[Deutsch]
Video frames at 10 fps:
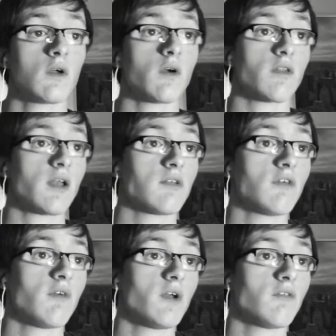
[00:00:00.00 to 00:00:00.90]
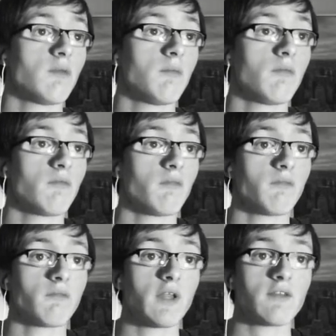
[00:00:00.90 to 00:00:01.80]
Gott sei Dank, liebe Freunde,
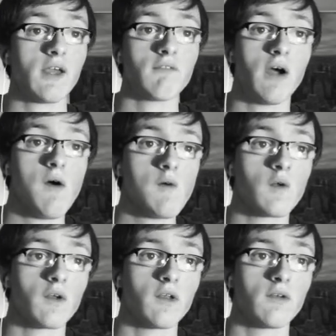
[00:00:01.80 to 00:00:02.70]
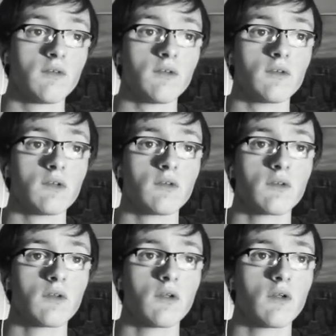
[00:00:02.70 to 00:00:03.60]
das hier hatten wir auch noch nie, ne?
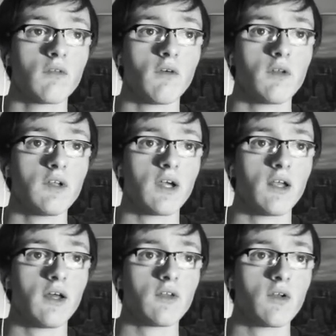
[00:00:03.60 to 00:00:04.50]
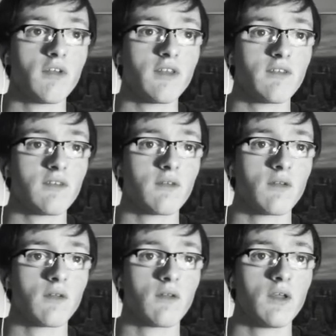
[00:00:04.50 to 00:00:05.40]
Vorne die Granate oder was das
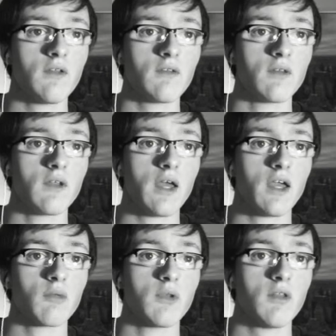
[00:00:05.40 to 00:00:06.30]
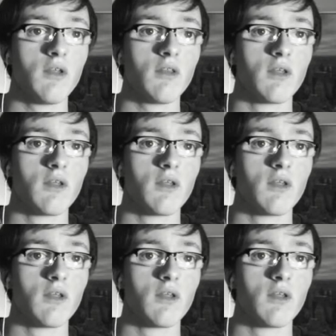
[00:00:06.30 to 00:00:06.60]
hier ist. Ja, explodiert sie jetzt?